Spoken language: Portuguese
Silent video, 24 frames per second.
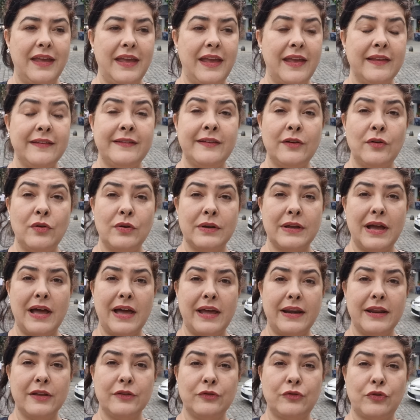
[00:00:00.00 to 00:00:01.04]
Esse
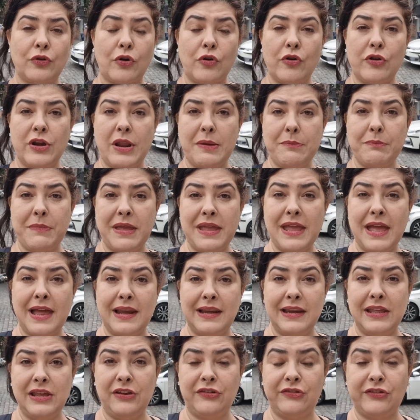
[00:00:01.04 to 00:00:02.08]
lugar entrou na minha
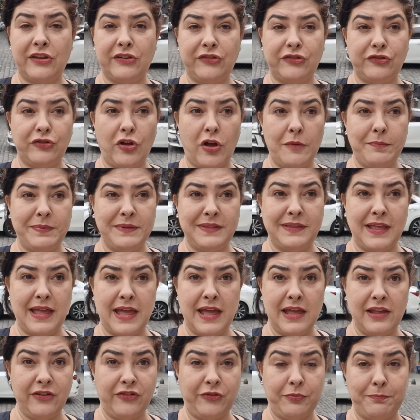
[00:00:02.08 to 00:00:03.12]
lista de top
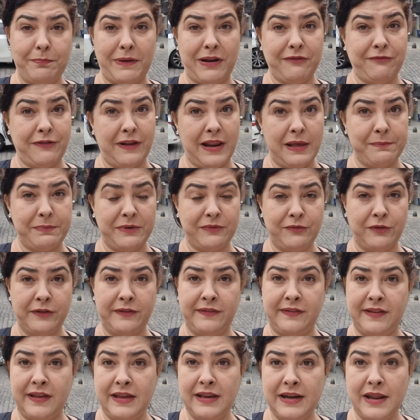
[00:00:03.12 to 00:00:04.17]
10 para falar para
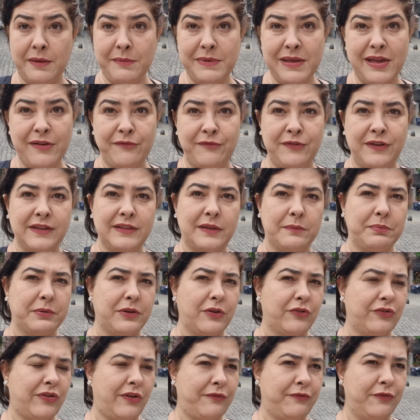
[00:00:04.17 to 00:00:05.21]
você e na minha vida,
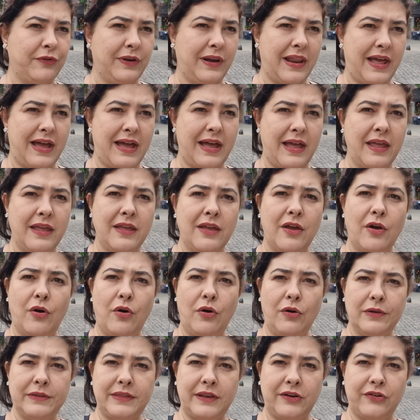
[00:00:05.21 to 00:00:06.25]
porque eu já fui lá
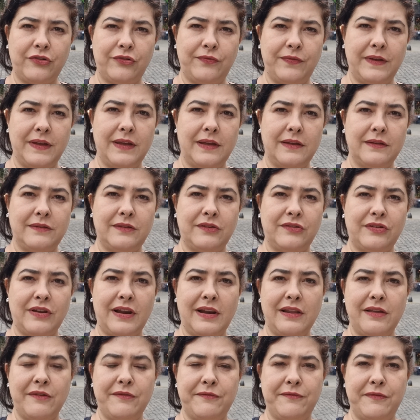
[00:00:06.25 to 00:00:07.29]
outras vezes, já
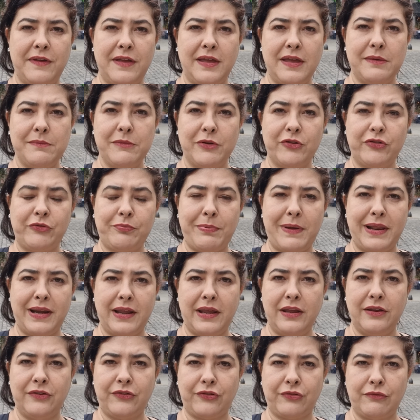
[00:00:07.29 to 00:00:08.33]
levei meus
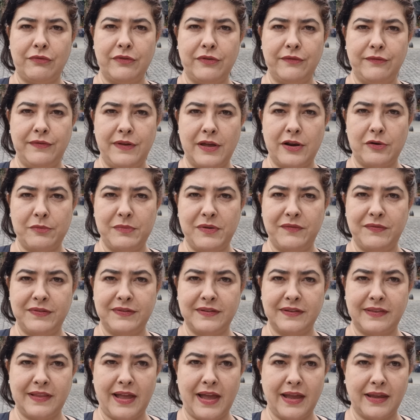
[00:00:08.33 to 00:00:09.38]
parentes quando vieram me
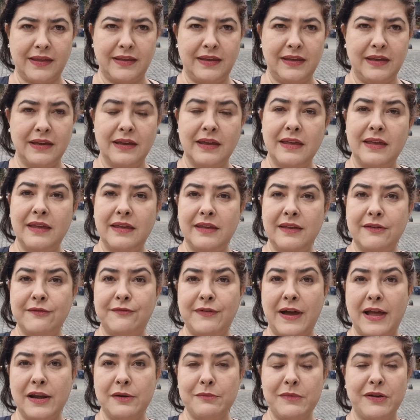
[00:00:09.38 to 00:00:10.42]
visitar aqui e
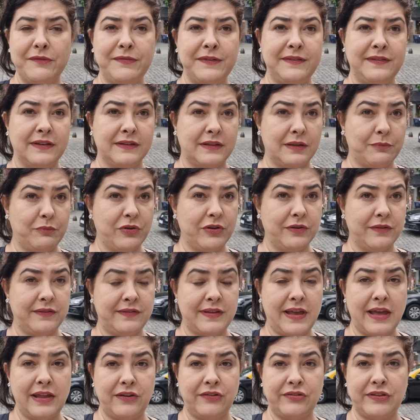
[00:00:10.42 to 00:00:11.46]
vale uma visita.
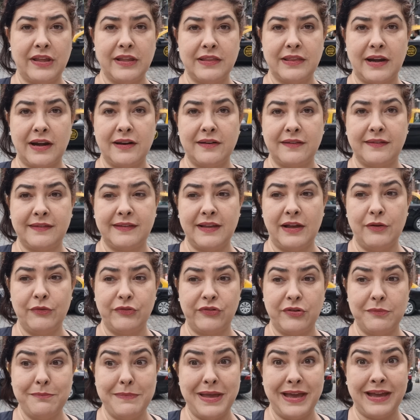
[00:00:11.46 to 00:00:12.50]
Buenos Aires tem tradição
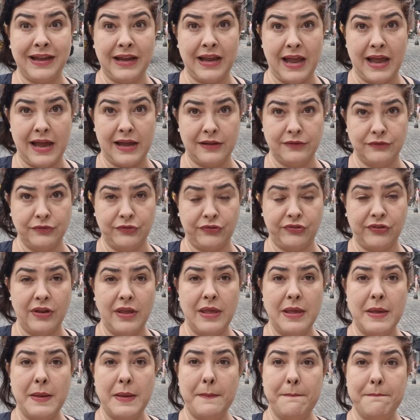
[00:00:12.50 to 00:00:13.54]
de mercados,
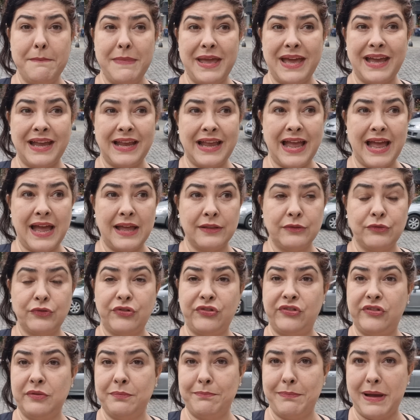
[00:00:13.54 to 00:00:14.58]

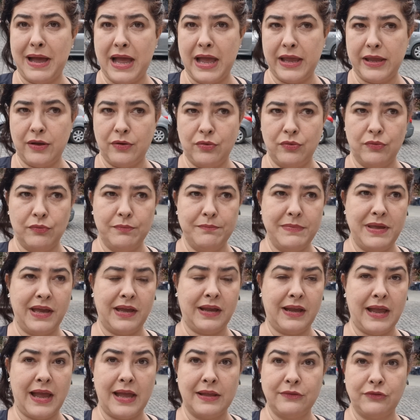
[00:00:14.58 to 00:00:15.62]
mercados de bairro,
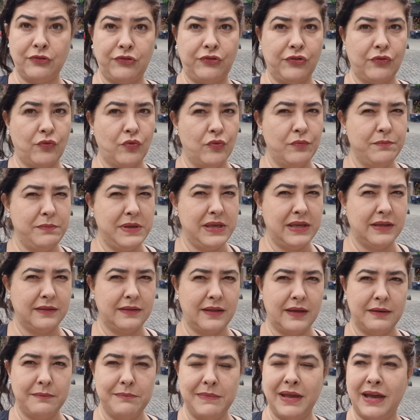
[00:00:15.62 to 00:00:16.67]
mercados de
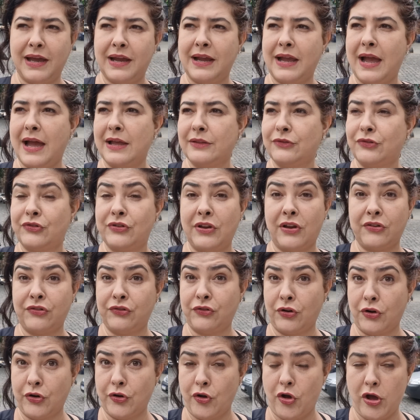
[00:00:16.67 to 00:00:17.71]
comida, mercados
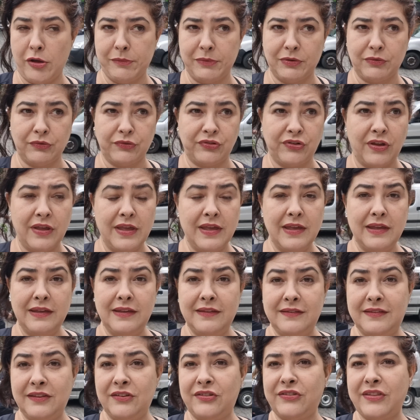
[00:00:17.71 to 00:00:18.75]
gastronômicos.
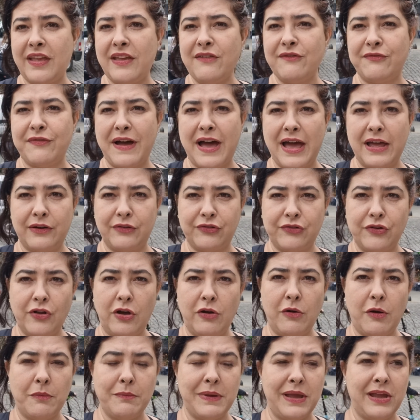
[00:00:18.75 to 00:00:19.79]
Existem vários,
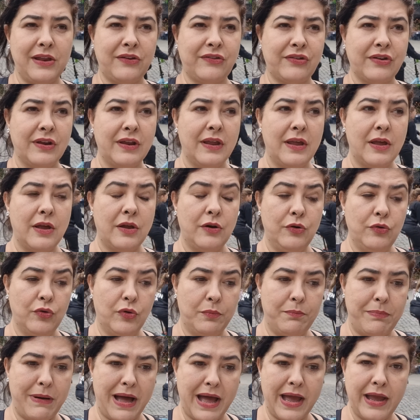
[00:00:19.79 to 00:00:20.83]
normalmente
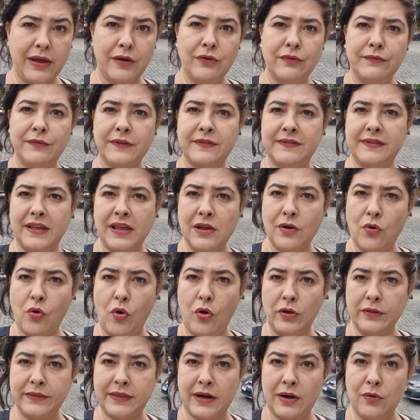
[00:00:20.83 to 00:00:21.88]
no bairro você
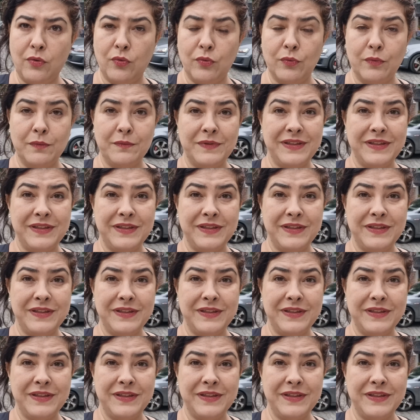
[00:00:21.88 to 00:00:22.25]
encontra um.